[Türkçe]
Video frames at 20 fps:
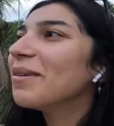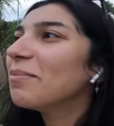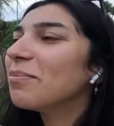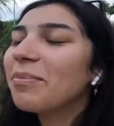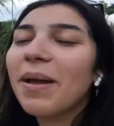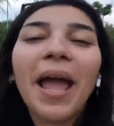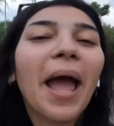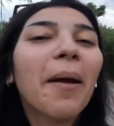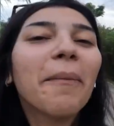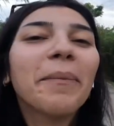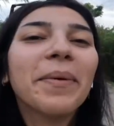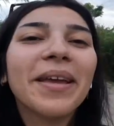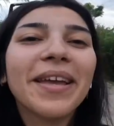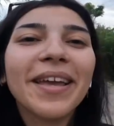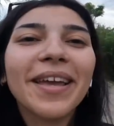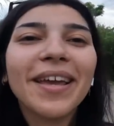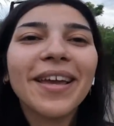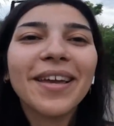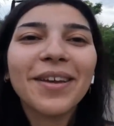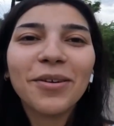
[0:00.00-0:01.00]
Ee,
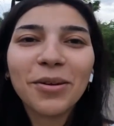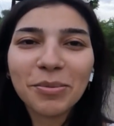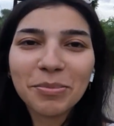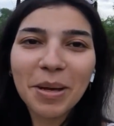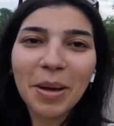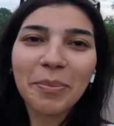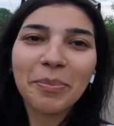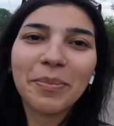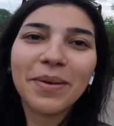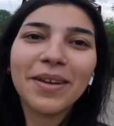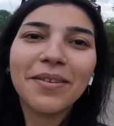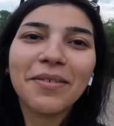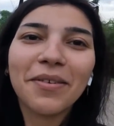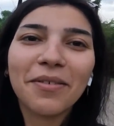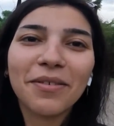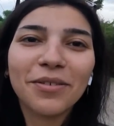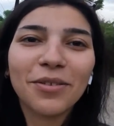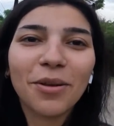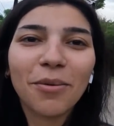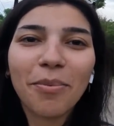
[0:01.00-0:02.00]
beğenmeyi, yorum yapmayı
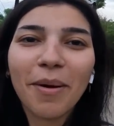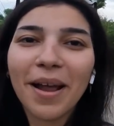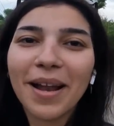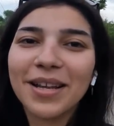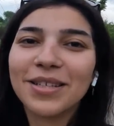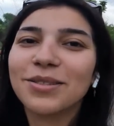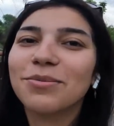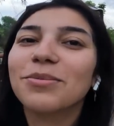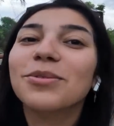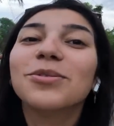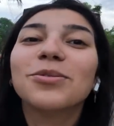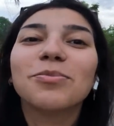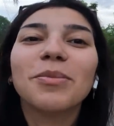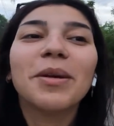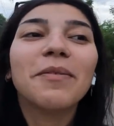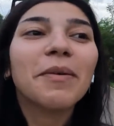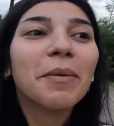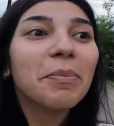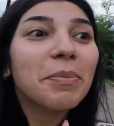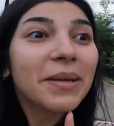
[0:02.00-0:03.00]
ve videoyu paylaşmayı
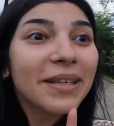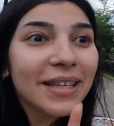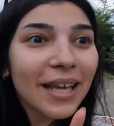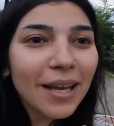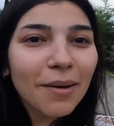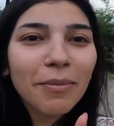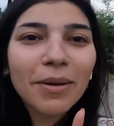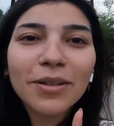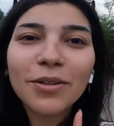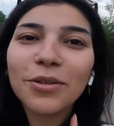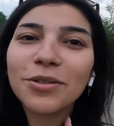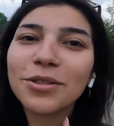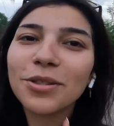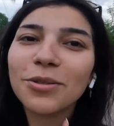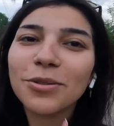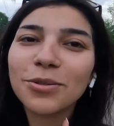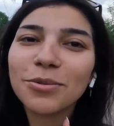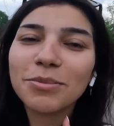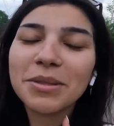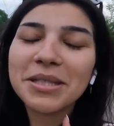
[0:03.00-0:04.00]
unutmayın. Ve bir kelime de
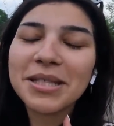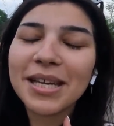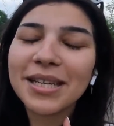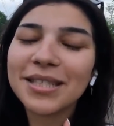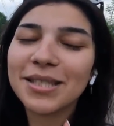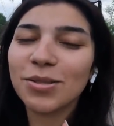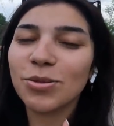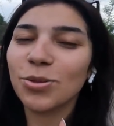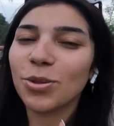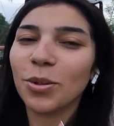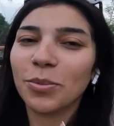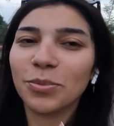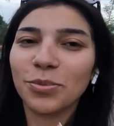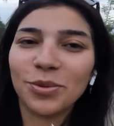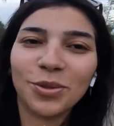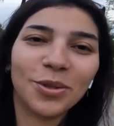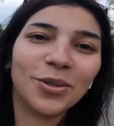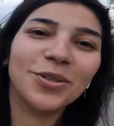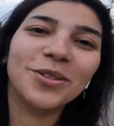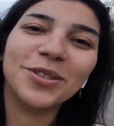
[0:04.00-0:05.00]
olsa yorum yazarsanız çok
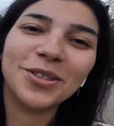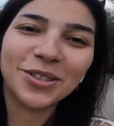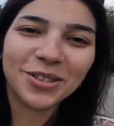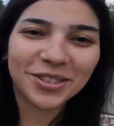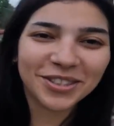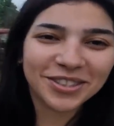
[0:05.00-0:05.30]
mutlu oluruz.